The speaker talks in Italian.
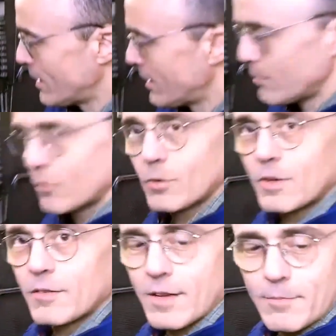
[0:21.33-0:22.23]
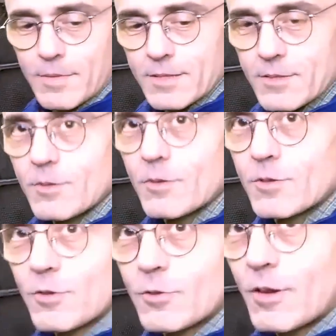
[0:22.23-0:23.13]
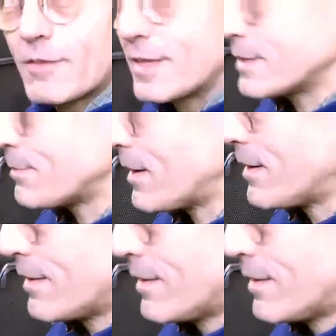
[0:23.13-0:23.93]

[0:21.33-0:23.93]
e il motore verrà messo sotto la Vespa